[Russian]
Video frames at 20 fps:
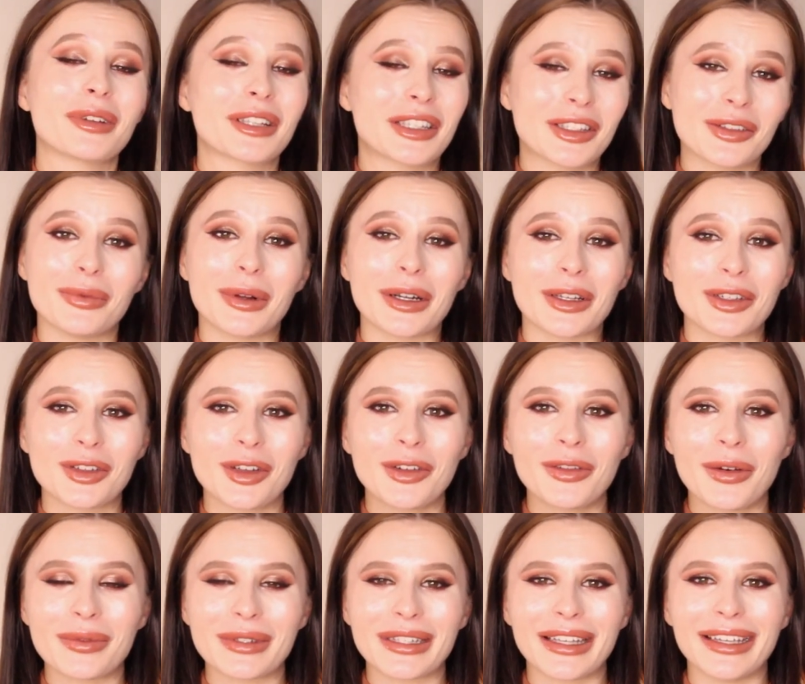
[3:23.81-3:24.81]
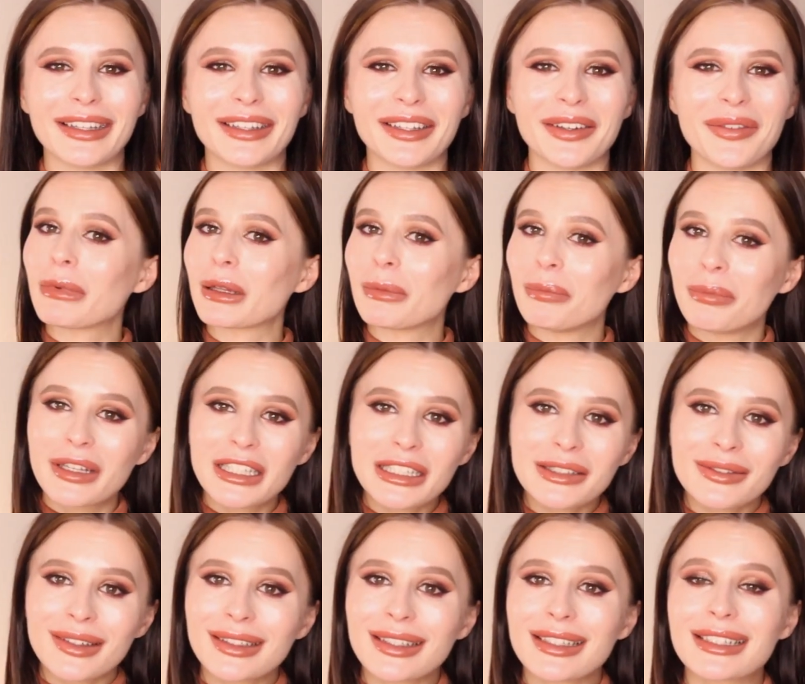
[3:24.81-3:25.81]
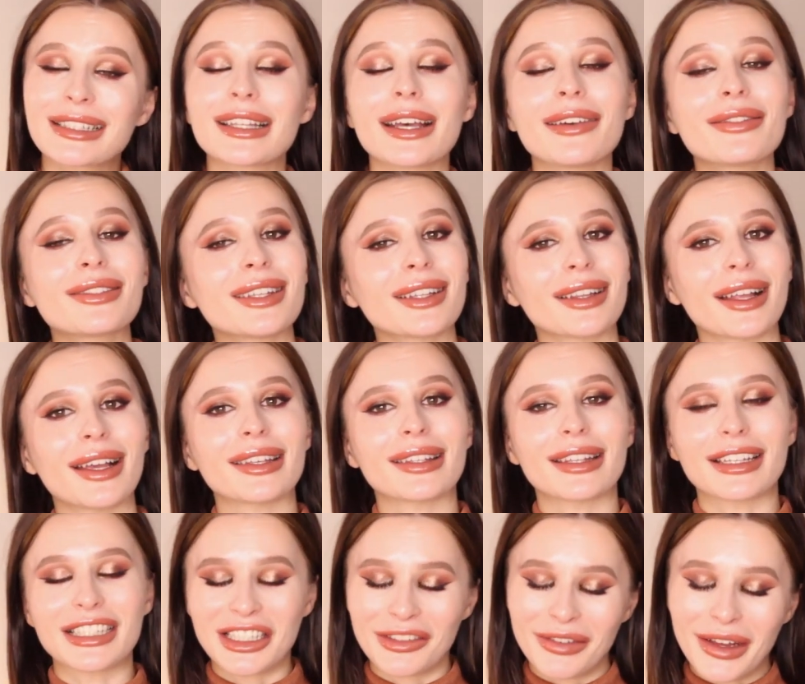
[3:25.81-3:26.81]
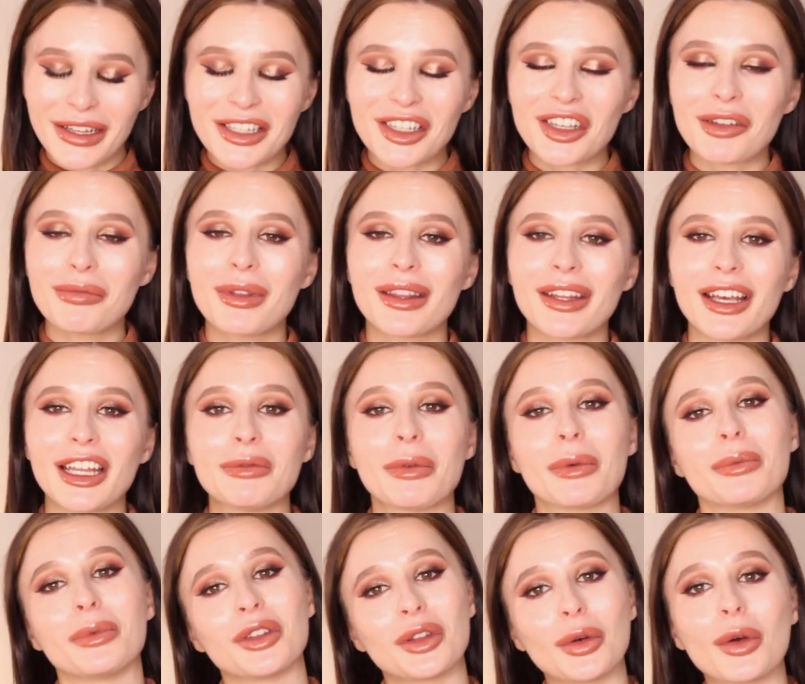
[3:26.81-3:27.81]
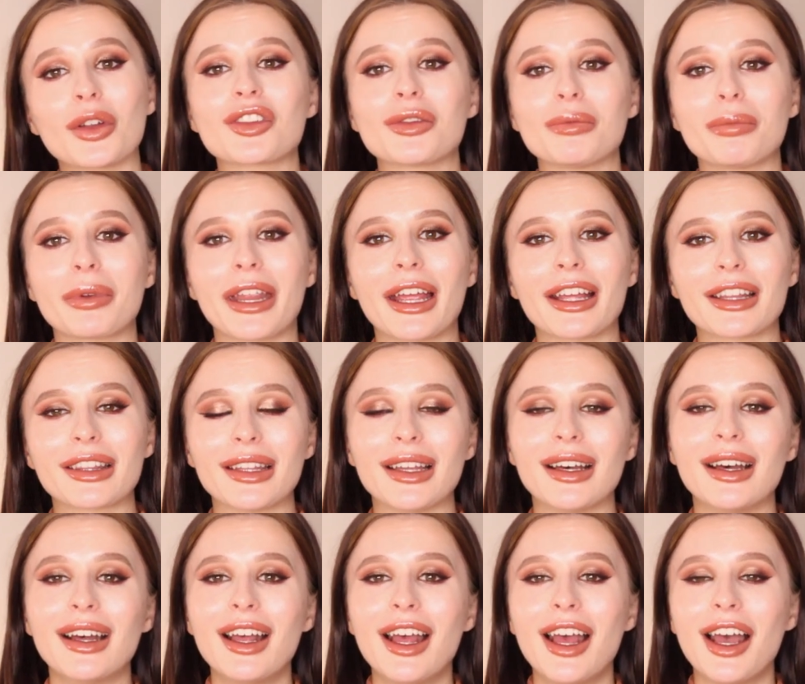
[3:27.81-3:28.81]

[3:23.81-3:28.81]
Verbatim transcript: Спасибо большое вам за это. Подписывайтесь, ставьте лайки, оставляйте комментарии, мне будет очень приятно